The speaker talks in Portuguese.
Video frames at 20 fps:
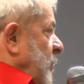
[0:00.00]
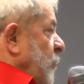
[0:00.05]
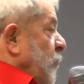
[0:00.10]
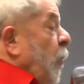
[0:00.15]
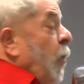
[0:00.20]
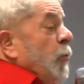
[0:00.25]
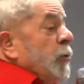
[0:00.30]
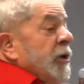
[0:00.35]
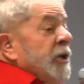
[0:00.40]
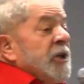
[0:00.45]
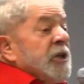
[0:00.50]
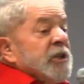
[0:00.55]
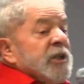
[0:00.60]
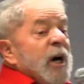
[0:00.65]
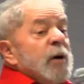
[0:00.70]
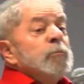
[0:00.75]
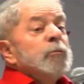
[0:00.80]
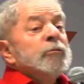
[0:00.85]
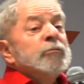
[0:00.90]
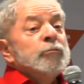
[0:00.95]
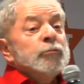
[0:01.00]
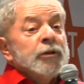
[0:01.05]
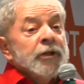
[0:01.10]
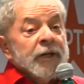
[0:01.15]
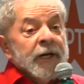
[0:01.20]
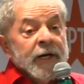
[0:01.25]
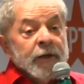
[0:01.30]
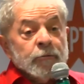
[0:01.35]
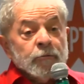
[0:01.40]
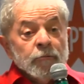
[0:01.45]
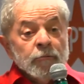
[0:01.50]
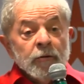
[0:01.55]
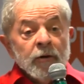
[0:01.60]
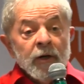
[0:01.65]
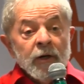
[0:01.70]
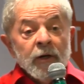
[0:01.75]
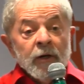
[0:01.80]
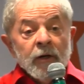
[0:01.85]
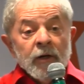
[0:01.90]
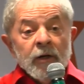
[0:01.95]
Conquistamos o direito
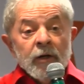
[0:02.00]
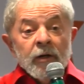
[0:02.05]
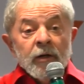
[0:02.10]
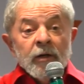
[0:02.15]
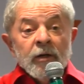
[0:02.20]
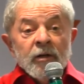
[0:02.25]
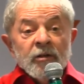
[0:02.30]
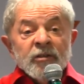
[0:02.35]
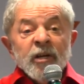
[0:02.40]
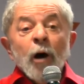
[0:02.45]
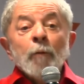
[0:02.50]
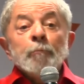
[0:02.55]
de